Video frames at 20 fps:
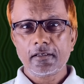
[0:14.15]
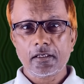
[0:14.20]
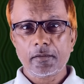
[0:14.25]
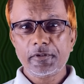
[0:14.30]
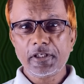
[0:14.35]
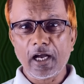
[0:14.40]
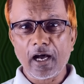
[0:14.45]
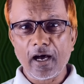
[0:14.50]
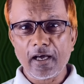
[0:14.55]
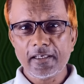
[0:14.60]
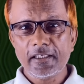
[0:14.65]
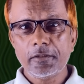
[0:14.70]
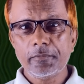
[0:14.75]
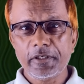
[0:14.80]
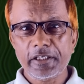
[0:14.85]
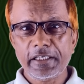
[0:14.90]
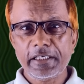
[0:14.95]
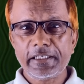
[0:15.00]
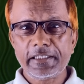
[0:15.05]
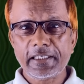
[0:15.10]
अभी हाल ही
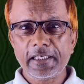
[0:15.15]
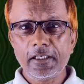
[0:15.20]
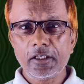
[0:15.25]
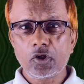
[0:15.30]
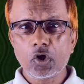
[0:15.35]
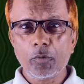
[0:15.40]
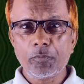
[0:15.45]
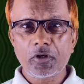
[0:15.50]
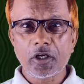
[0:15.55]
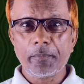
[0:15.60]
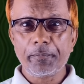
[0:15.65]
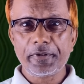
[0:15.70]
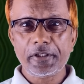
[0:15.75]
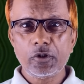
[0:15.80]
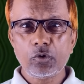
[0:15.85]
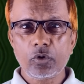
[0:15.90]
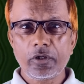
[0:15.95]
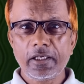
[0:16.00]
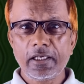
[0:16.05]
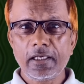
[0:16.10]
में टेलीकॉम
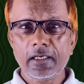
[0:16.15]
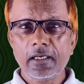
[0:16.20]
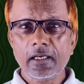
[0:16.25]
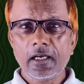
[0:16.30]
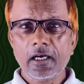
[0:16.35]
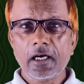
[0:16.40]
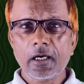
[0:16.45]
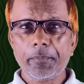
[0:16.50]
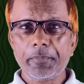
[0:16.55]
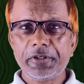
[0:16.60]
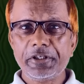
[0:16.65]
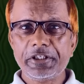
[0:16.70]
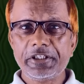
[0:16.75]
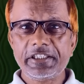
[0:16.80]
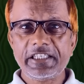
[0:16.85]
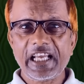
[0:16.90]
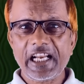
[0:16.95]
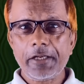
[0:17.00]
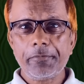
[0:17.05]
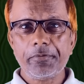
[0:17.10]
कंपनियों ने अपने
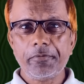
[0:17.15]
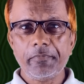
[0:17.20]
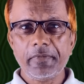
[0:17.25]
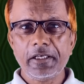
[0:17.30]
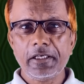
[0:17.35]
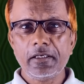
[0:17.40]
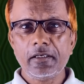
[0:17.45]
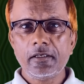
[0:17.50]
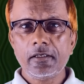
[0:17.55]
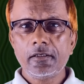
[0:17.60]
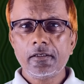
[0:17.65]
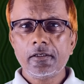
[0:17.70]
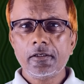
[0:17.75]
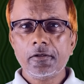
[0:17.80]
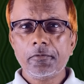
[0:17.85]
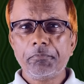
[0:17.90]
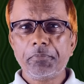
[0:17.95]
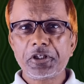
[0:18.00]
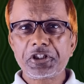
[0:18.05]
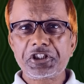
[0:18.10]
टैरिफ में
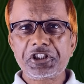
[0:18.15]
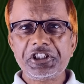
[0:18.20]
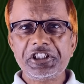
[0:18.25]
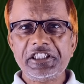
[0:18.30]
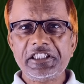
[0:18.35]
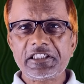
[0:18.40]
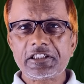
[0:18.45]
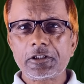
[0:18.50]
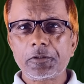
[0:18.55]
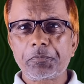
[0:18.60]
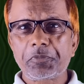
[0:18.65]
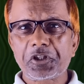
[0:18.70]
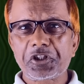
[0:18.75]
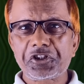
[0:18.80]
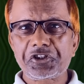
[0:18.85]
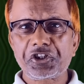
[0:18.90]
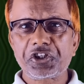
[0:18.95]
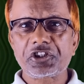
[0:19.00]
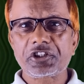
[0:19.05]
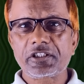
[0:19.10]
25
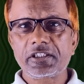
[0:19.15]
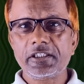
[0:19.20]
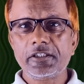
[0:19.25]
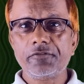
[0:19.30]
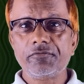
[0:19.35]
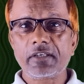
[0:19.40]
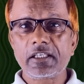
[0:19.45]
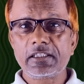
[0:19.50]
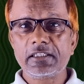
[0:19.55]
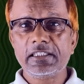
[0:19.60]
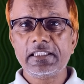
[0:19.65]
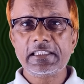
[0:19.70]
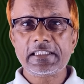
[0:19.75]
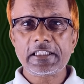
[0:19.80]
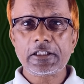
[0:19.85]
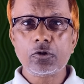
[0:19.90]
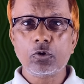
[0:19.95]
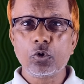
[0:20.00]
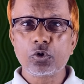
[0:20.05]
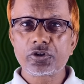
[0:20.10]
प्रतिशत की वृद्धि
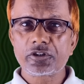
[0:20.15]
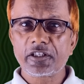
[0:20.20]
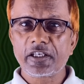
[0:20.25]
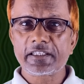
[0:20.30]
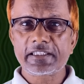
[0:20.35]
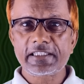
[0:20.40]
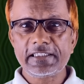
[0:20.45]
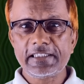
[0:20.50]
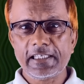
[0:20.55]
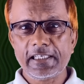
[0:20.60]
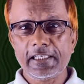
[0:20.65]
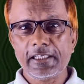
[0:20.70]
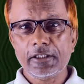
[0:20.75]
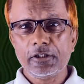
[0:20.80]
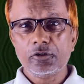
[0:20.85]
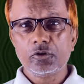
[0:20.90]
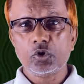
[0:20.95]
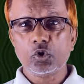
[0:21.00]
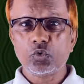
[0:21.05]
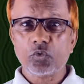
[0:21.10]
की घोषणा की है
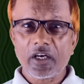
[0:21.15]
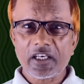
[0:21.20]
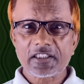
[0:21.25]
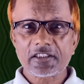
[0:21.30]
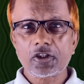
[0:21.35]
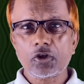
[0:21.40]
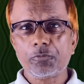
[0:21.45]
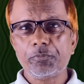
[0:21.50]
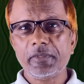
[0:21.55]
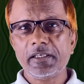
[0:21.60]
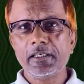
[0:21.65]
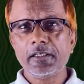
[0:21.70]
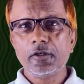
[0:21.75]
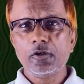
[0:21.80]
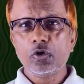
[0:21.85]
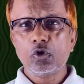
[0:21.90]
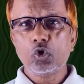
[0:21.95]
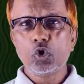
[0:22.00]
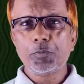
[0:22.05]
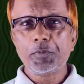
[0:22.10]
जो वास्तव में
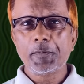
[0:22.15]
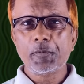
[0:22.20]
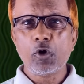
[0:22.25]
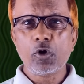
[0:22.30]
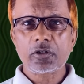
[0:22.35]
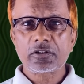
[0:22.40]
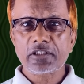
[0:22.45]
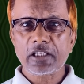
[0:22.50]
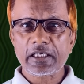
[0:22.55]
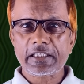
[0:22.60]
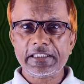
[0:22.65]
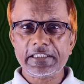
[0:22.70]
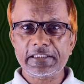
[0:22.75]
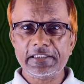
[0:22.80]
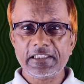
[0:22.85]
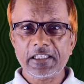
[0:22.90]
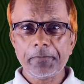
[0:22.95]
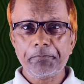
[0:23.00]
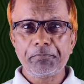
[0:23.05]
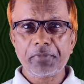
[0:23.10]
उपभोक्ता की
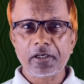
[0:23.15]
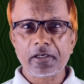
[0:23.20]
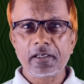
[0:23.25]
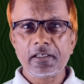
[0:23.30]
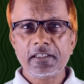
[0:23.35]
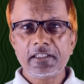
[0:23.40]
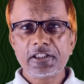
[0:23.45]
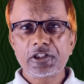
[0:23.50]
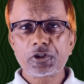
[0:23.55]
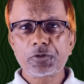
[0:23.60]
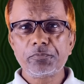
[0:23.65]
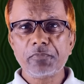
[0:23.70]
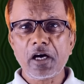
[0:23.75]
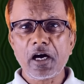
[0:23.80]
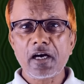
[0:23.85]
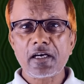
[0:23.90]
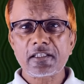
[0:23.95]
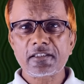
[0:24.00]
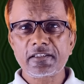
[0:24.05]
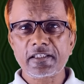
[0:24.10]
जेब पर
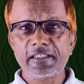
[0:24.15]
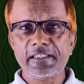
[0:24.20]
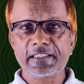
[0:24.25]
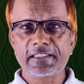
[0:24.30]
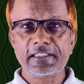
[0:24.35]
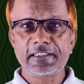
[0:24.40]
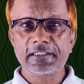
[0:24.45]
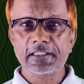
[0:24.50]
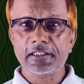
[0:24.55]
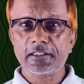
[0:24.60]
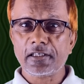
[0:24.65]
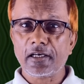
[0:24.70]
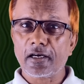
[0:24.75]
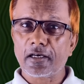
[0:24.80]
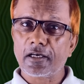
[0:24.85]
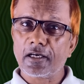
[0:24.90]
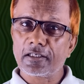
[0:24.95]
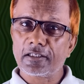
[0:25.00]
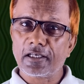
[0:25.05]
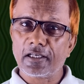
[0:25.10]
स्मार्ट तरीके से
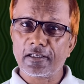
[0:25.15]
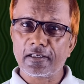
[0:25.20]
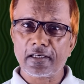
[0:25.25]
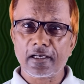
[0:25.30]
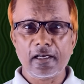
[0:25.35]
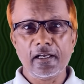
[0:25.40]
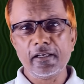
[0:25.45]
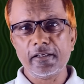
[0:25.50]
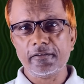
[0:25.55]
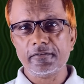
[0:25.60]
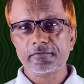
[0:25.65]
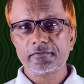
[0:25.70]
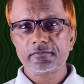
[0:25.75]
डाका डालना है